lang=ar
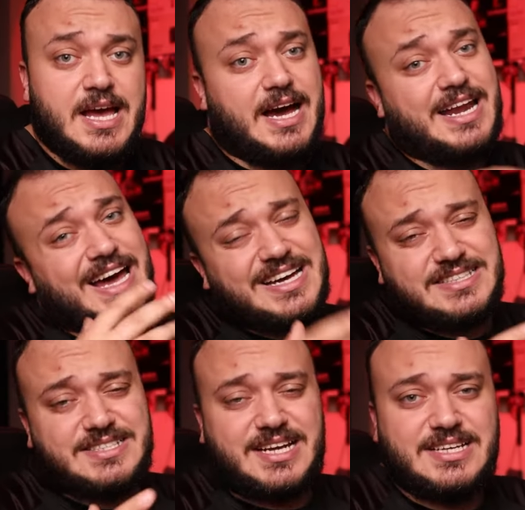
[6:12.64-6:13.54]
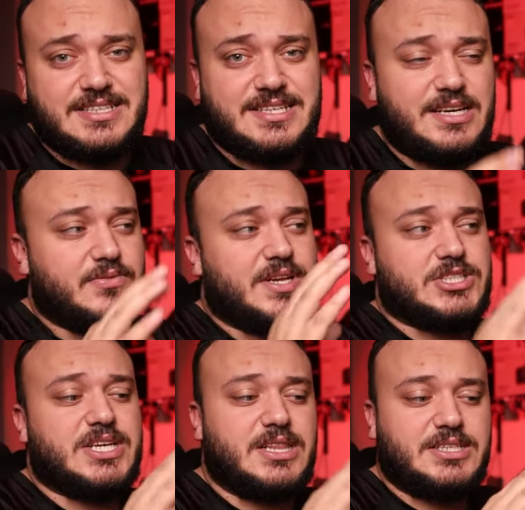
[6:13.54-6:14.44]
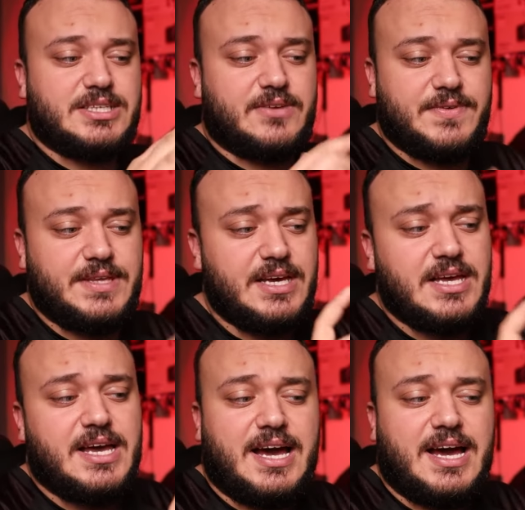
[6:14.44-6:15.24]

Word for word: هلا عادة عادة الفلاشات الاحترافية